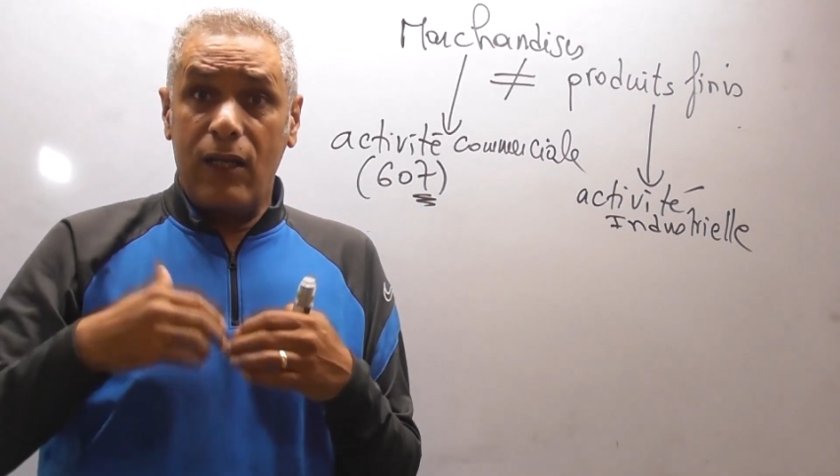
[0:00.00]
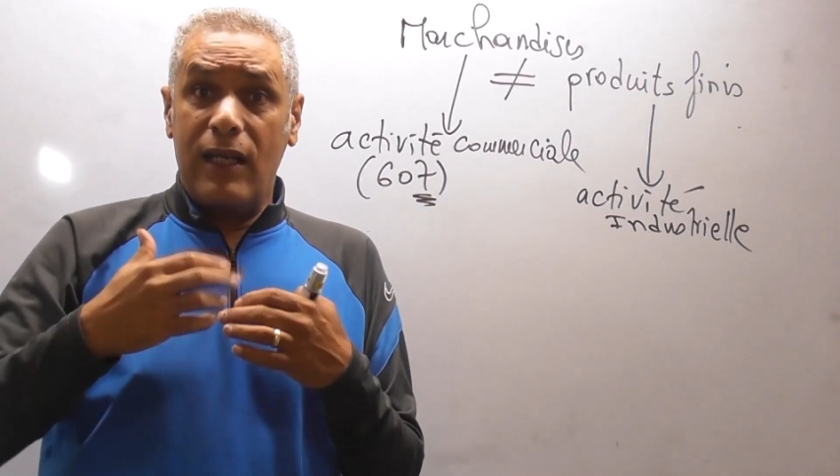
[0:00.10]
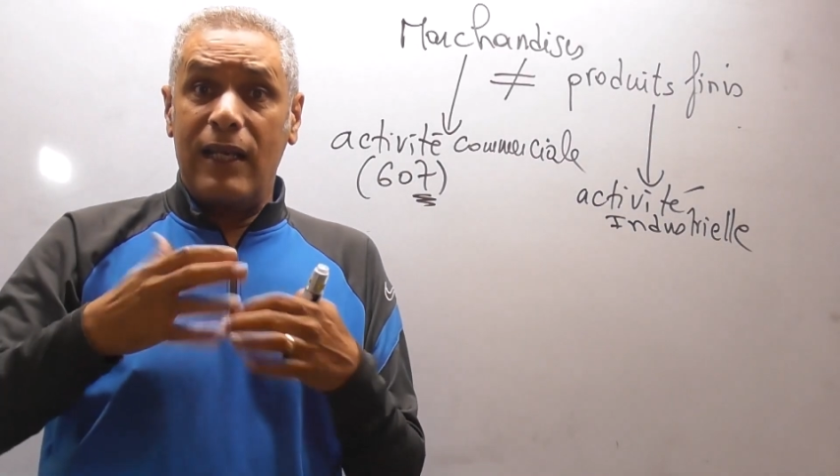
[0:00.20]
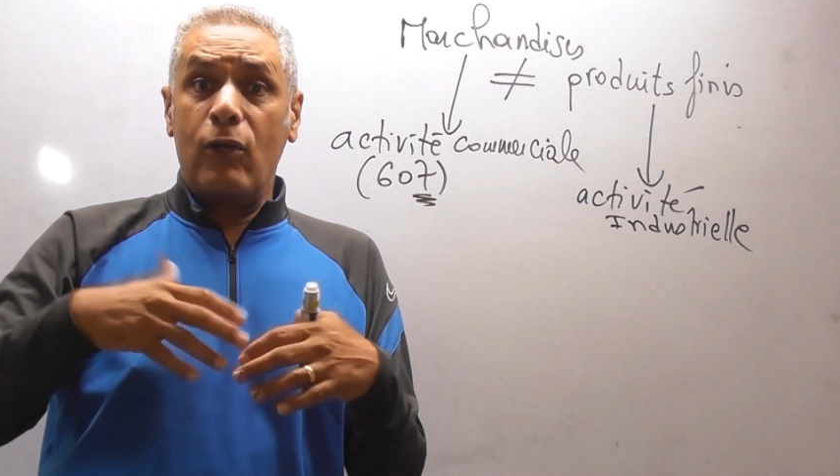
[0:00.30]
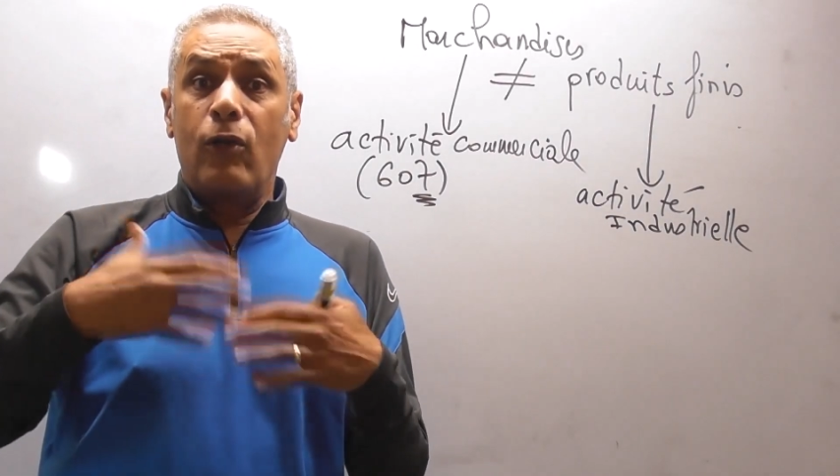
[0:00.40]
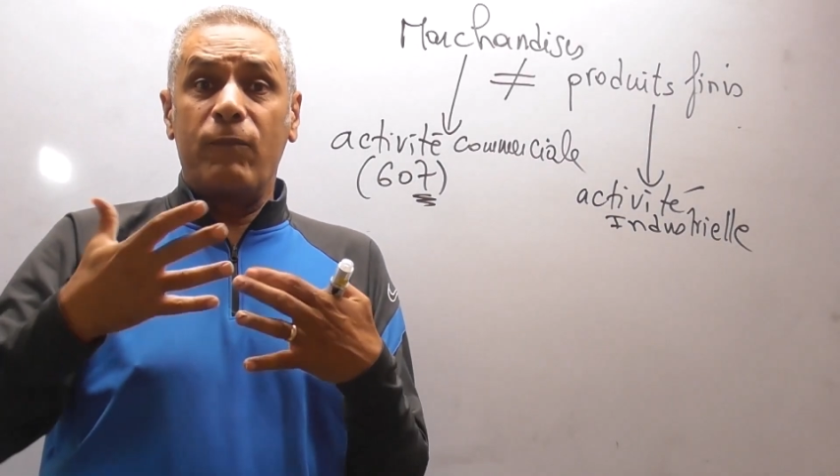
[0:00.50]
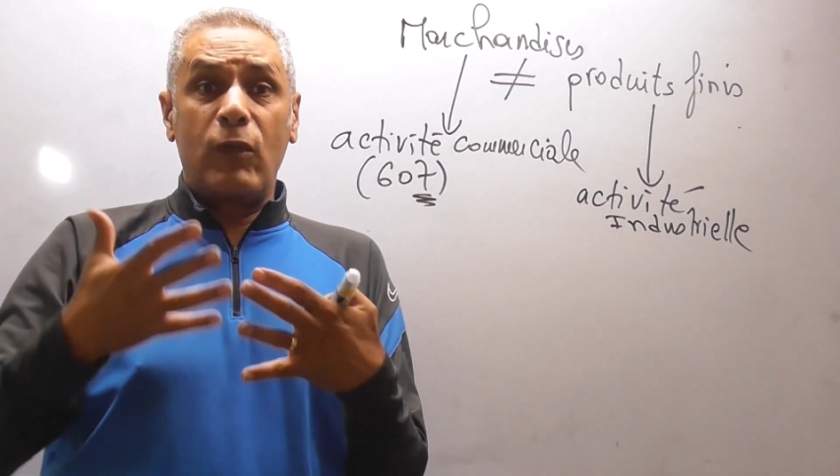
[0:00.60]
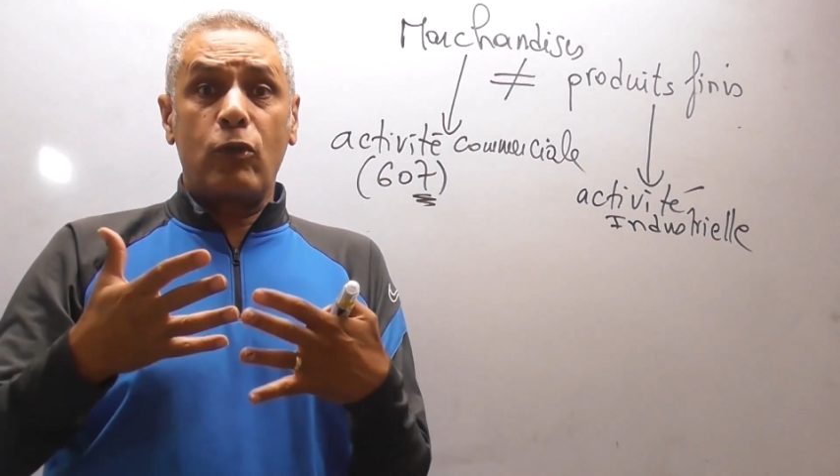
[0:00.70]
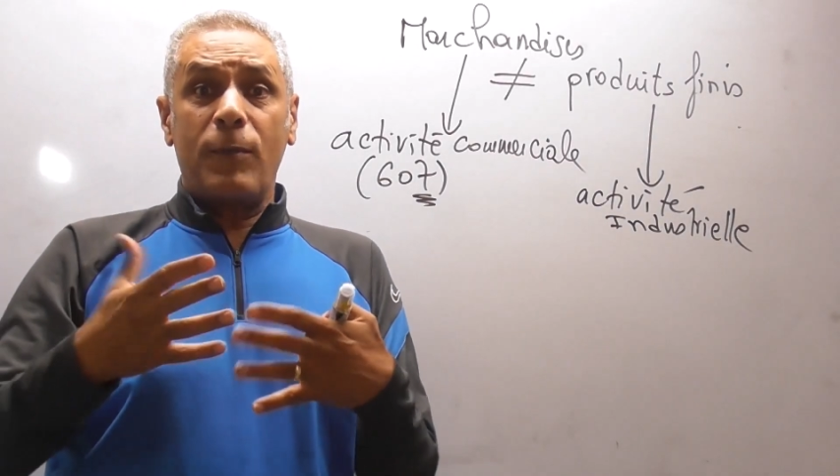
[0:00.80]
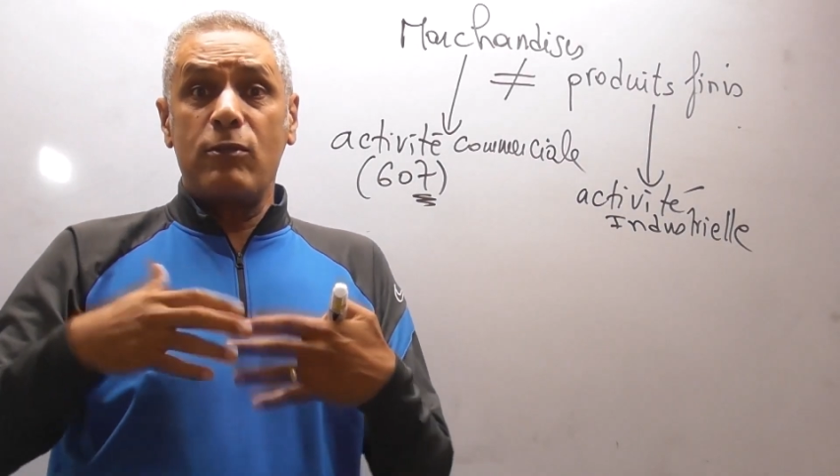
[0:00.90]

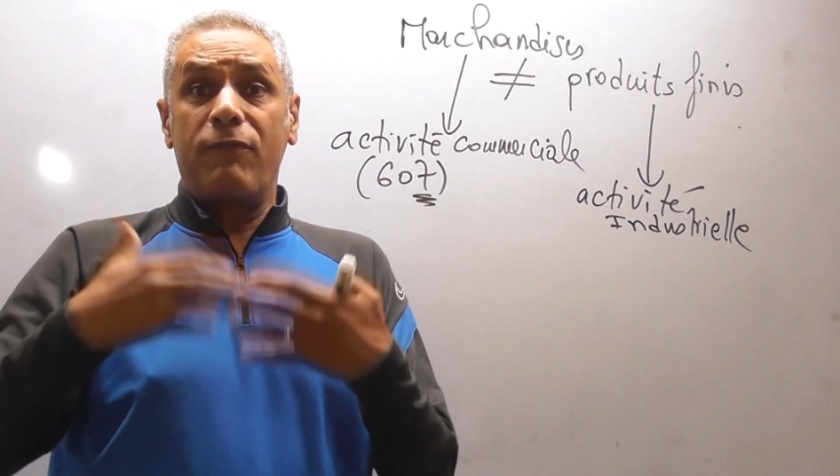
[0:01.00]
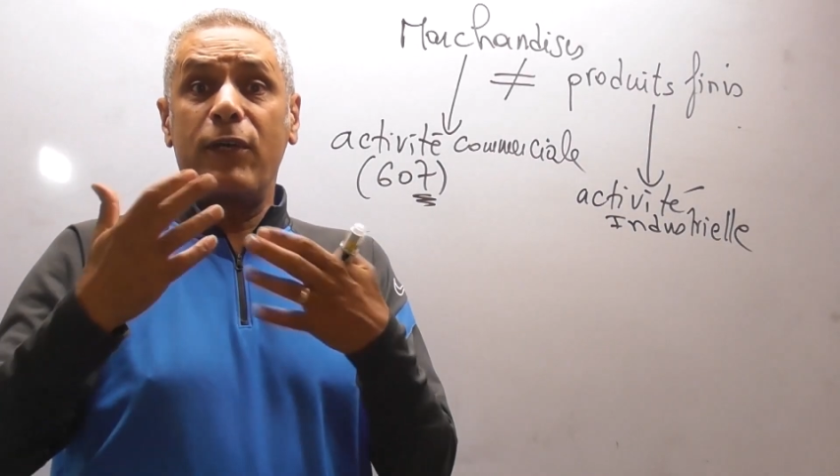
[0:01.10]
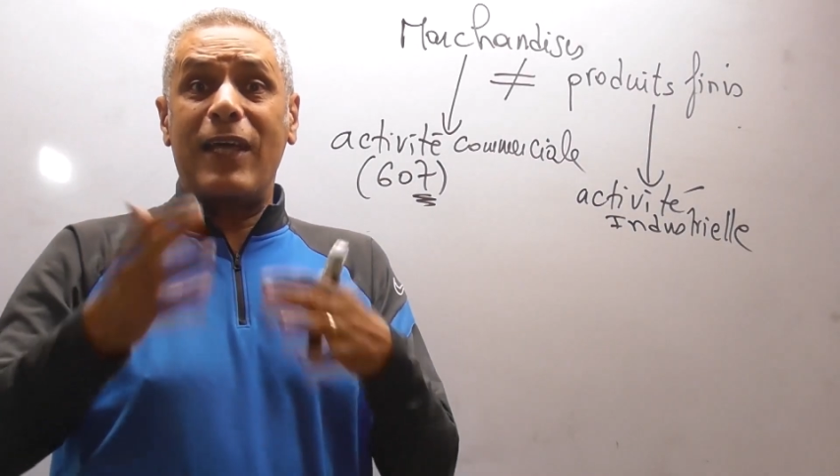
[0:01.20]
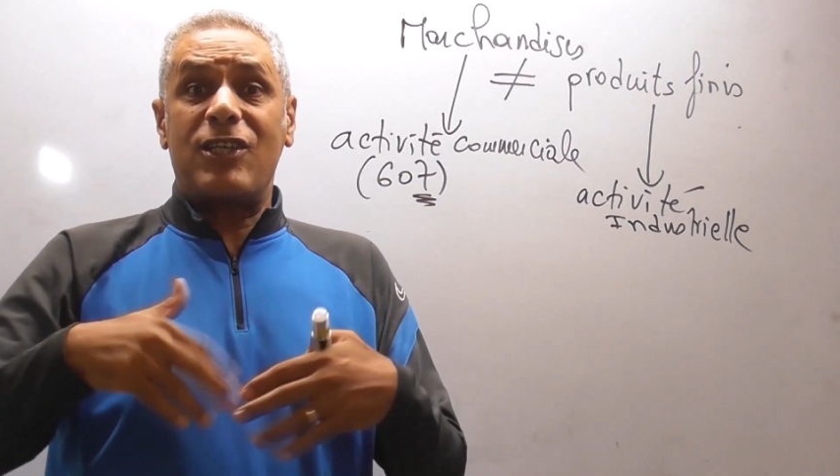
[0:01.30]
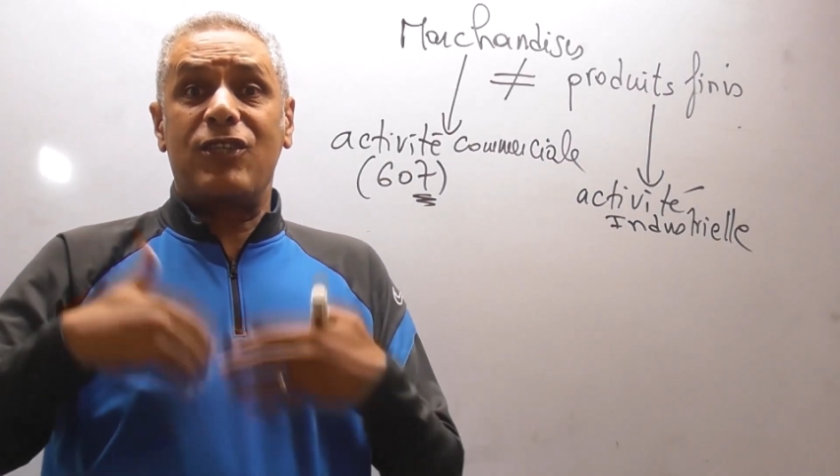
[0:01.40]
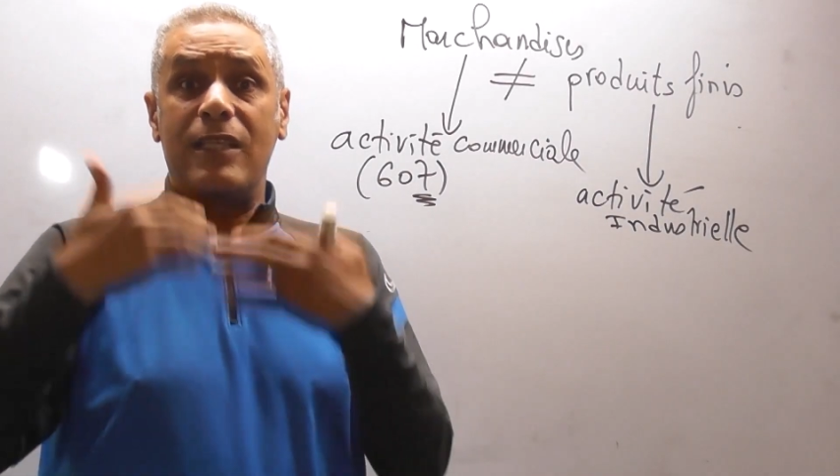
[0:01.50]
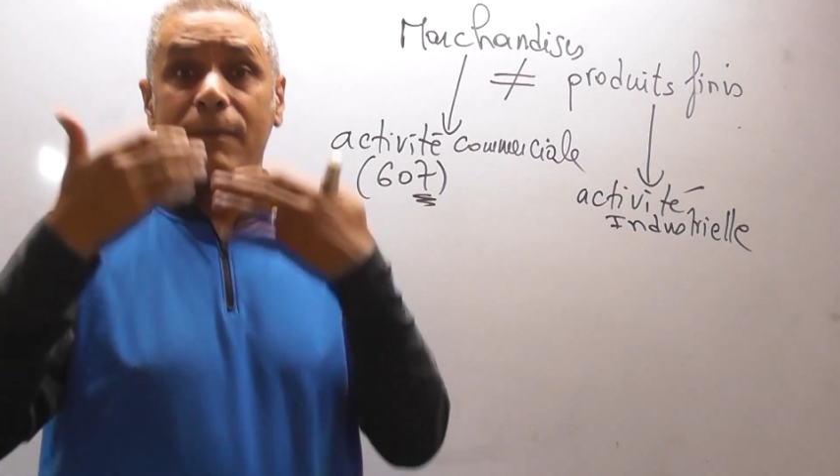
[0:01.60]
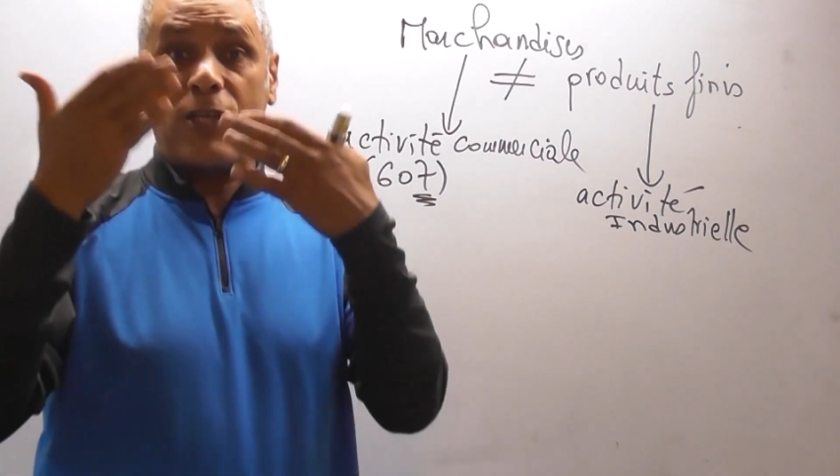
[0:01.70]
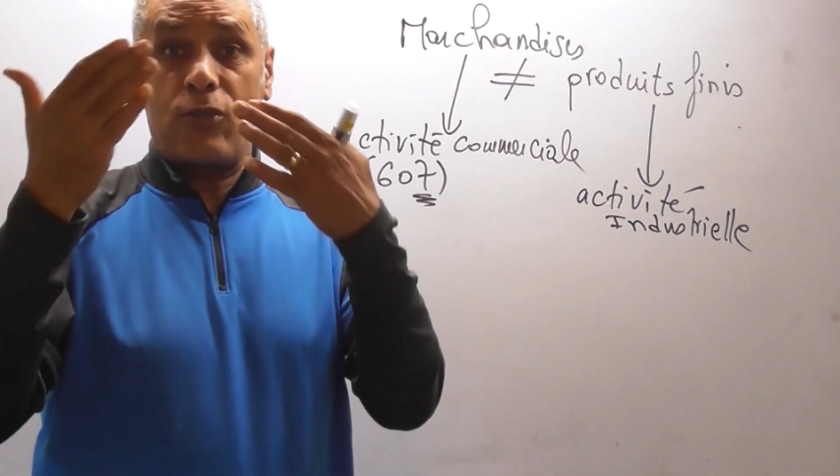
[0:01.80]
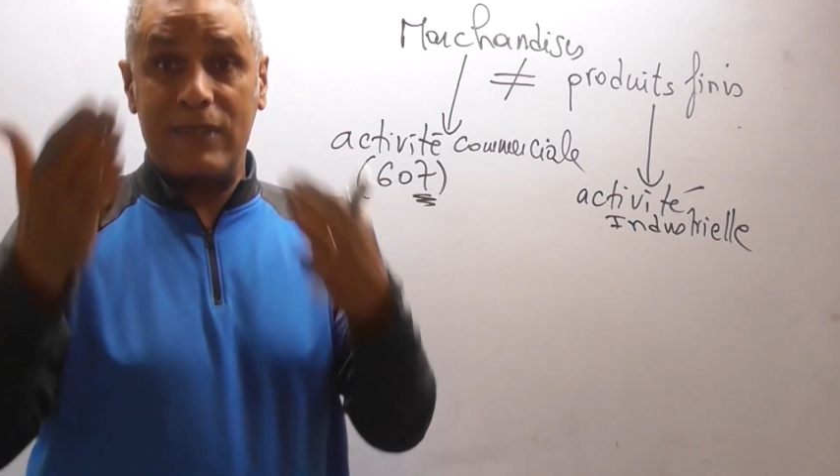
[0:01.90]
l'entreprise ne fait qu'acheter des
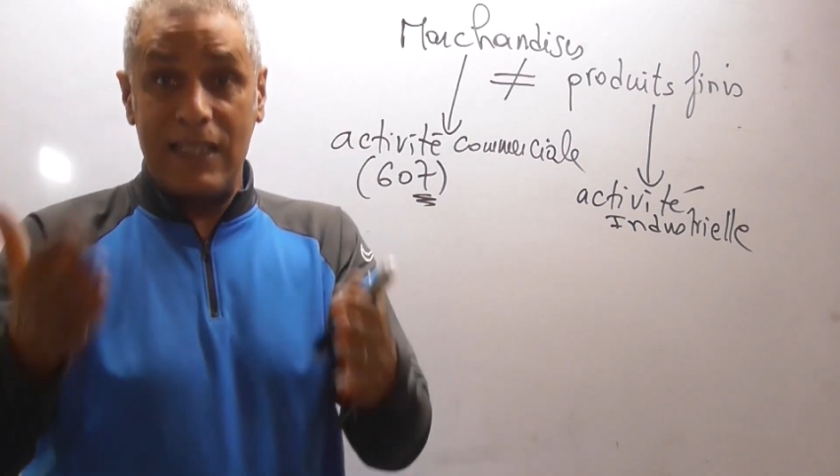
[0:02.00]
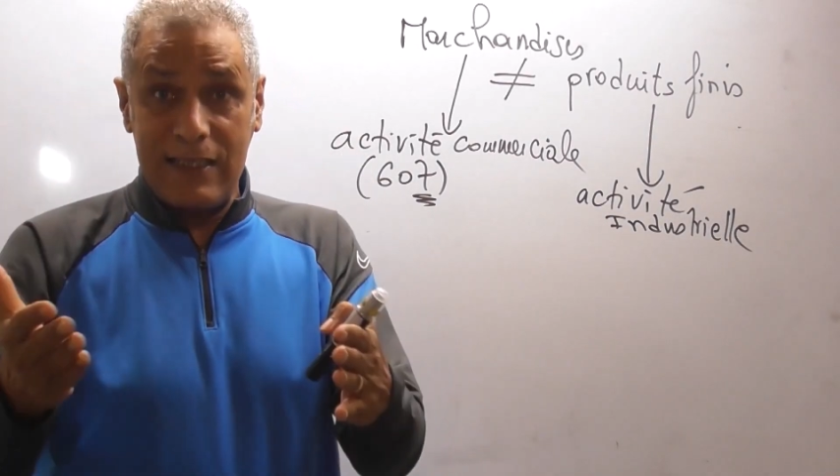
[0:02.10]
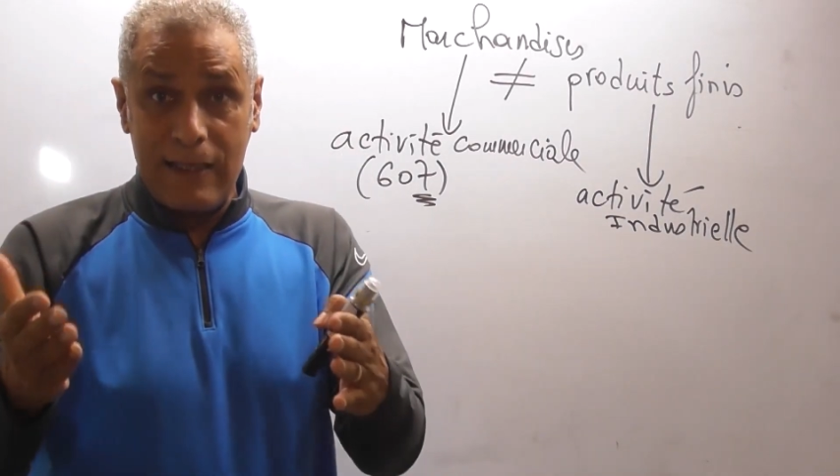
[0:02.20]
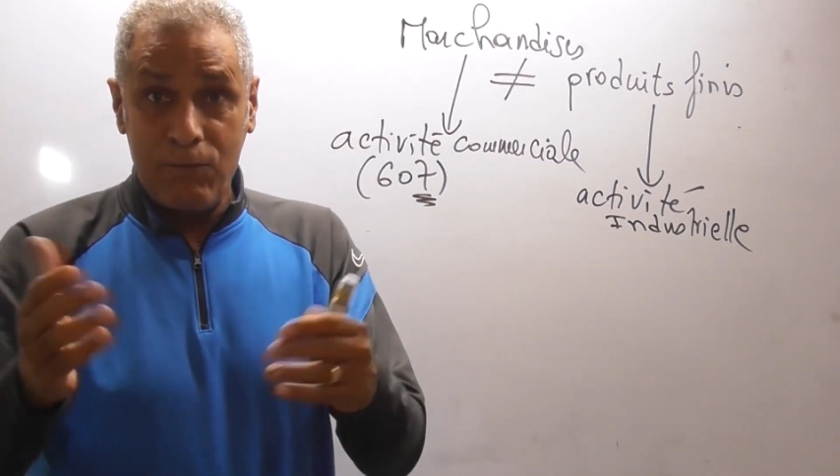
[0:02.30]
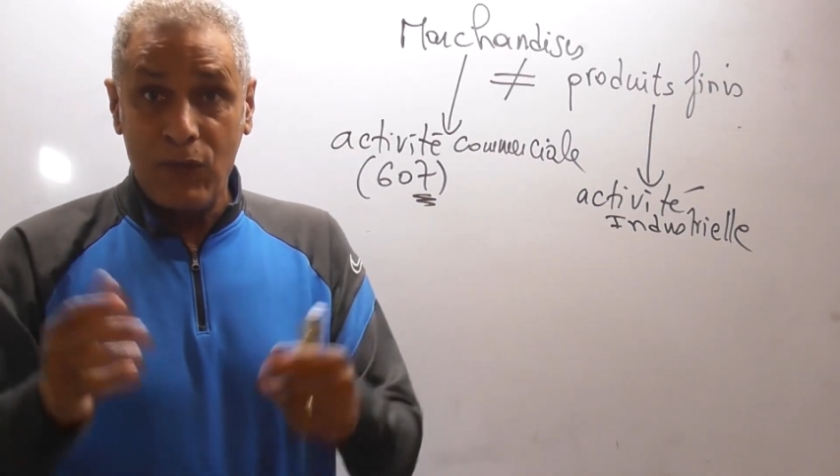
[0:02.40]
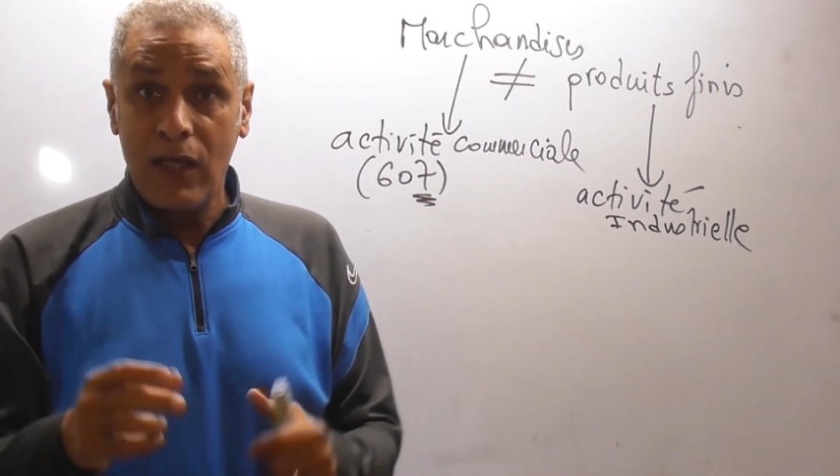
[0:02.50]
marchandises,